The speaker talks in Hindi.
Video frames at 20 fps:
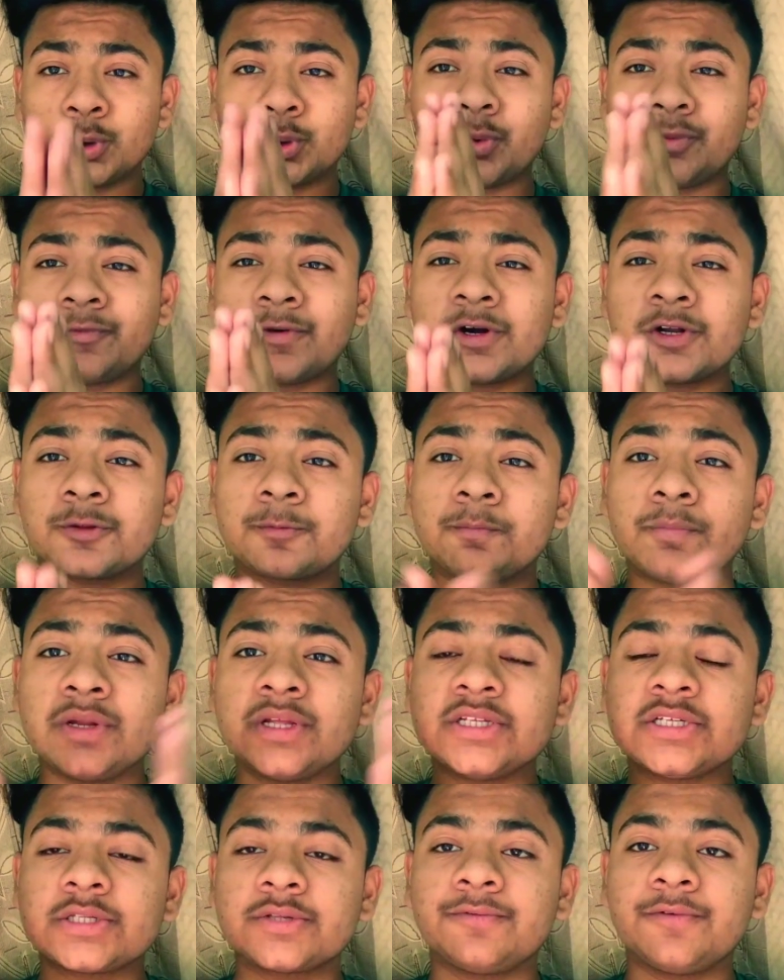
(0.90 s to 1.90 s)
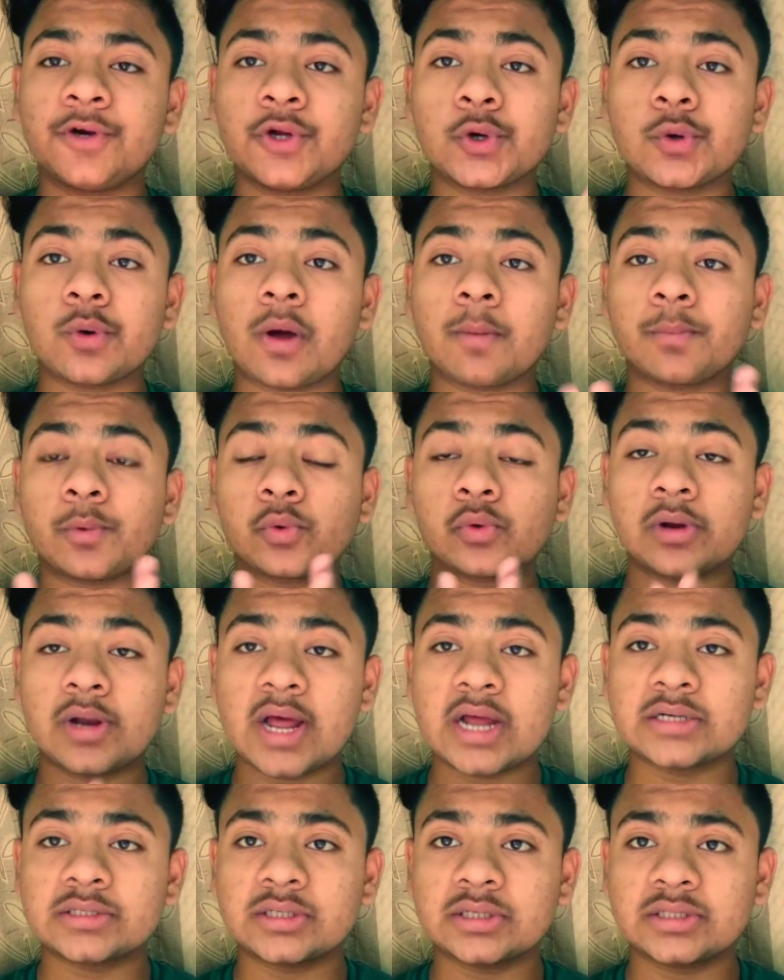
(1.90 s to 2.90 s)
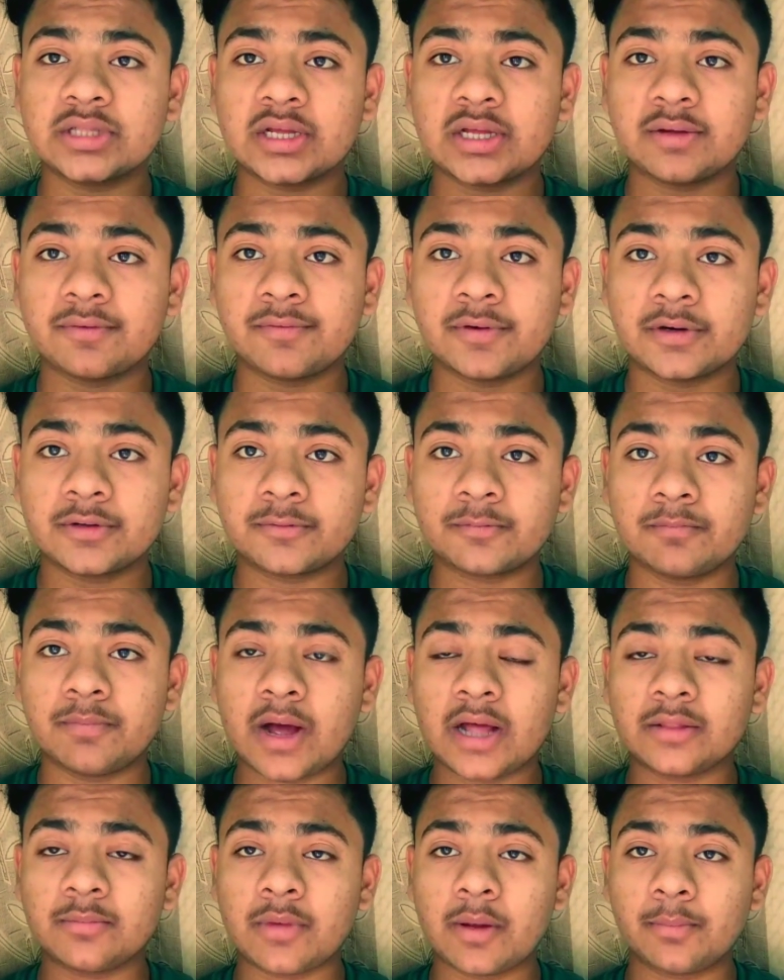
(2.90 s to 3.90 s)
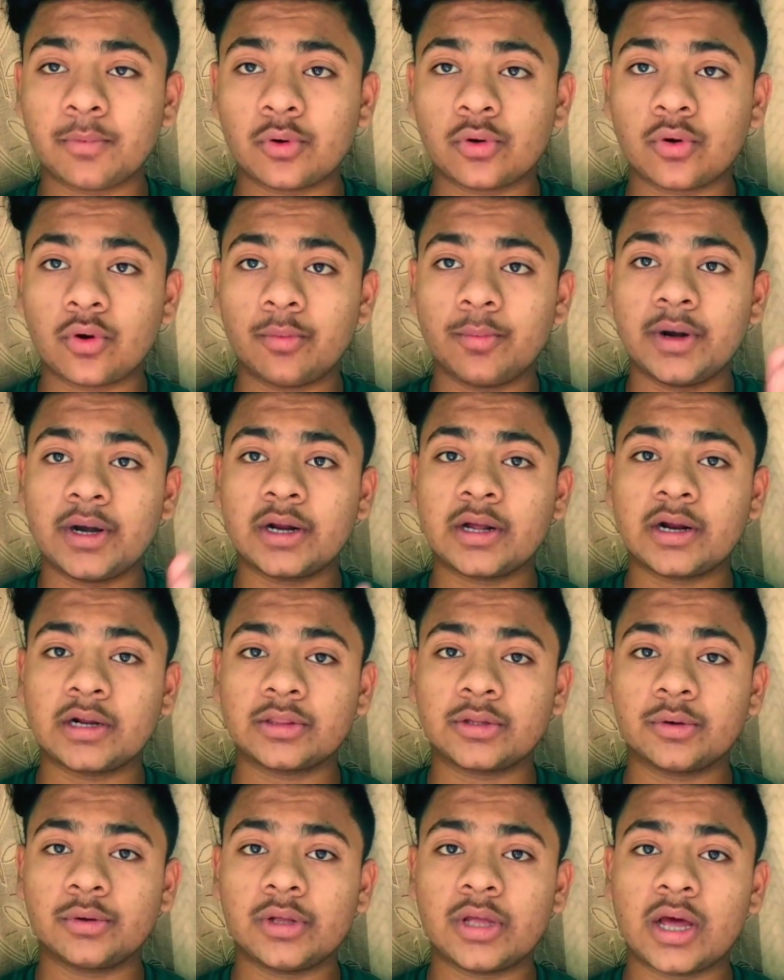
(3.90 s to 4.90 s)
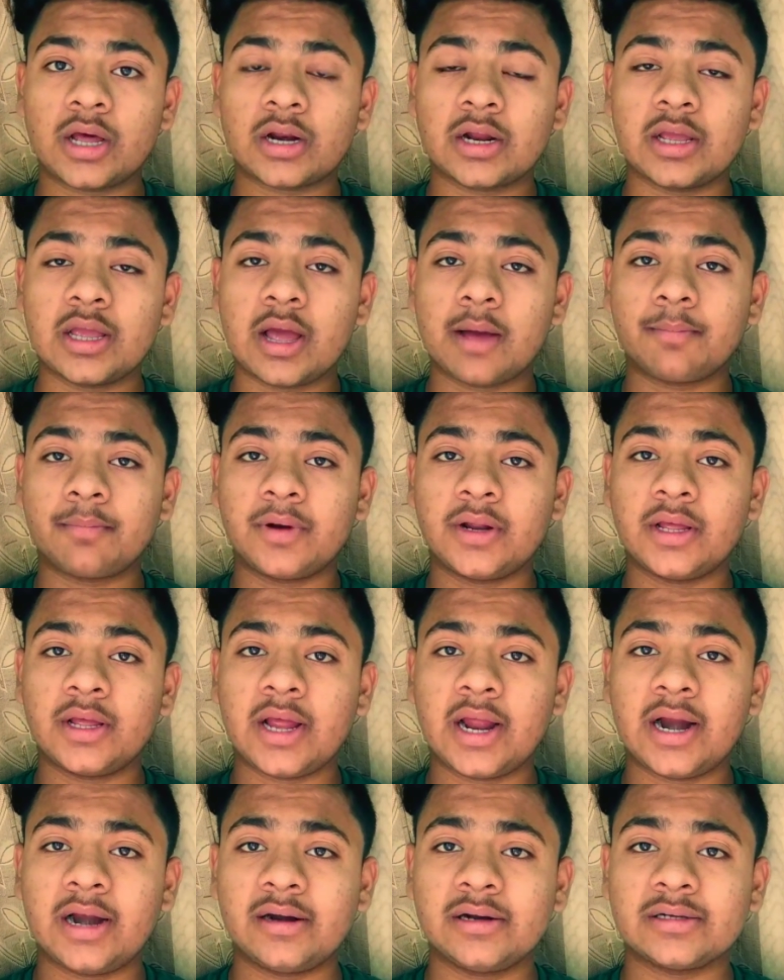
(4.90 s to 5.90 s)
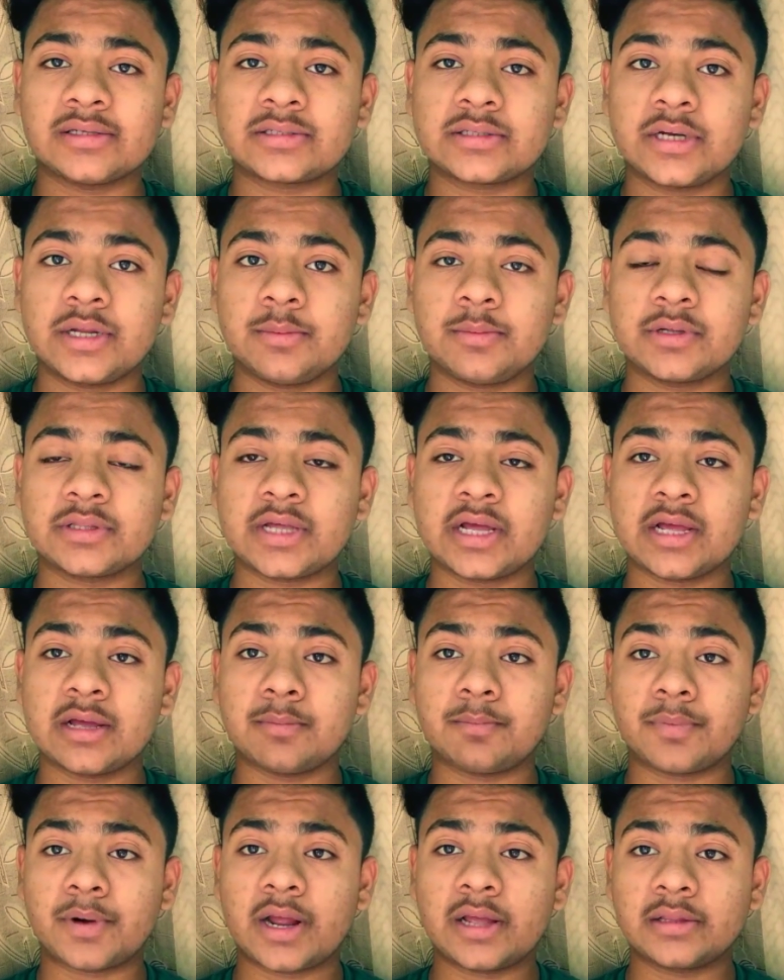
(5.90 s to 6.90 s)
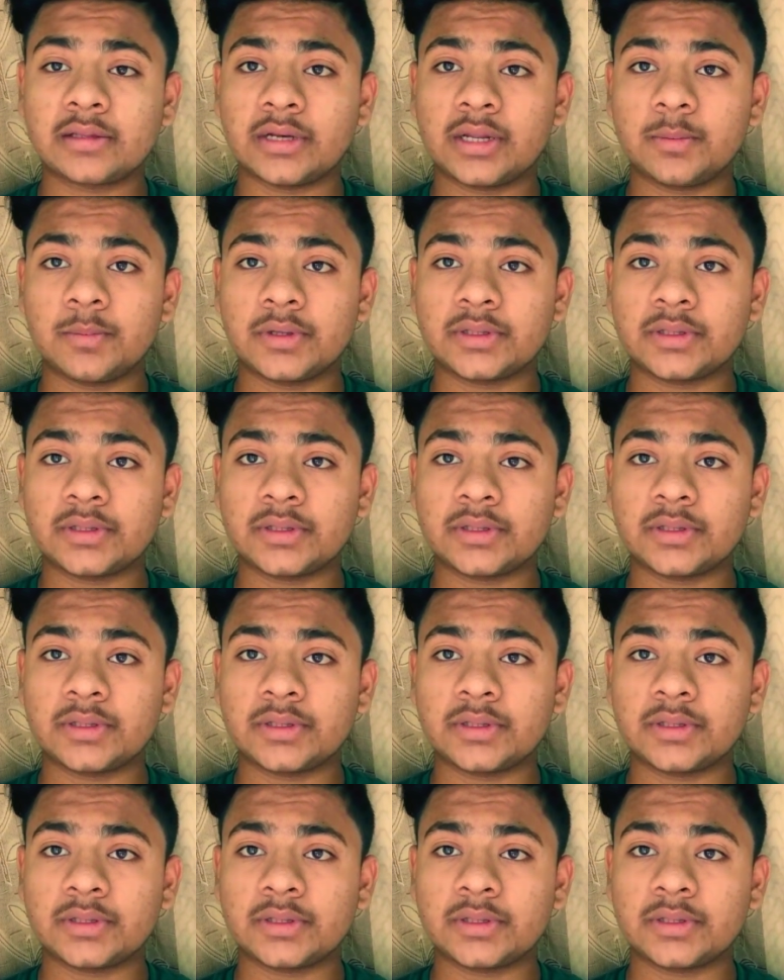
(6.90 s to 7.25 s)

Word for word: तो फ्रेंड्स प्लीज इस वीडियो को आप लोग लास्ट तक देखिए फ्रेंड्स बाद में आप लोग कमेंट करते हो यार कि आपने एड्रेस नहीं बताया प्राइस नहीं